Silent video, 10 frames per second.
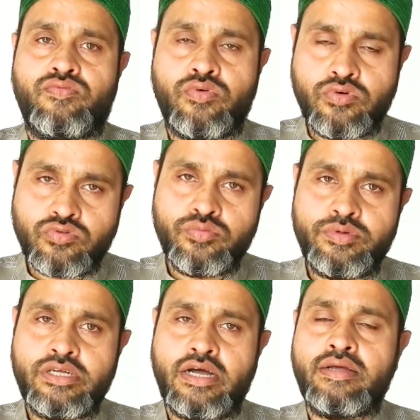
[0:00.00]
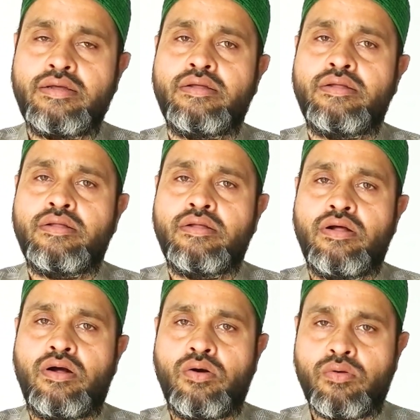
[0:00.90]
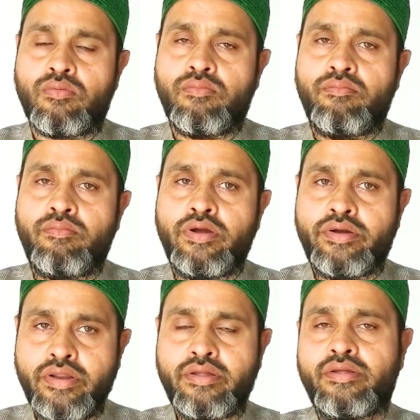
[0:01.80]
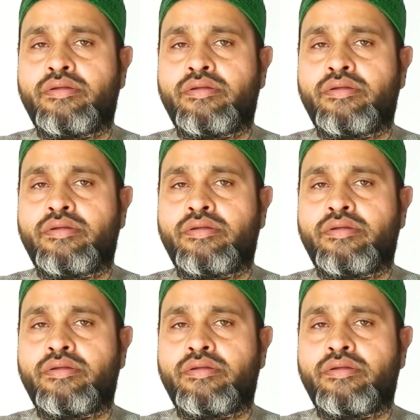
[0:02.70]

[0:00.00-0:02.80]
फोर्स को भिजाए और मिलिट्री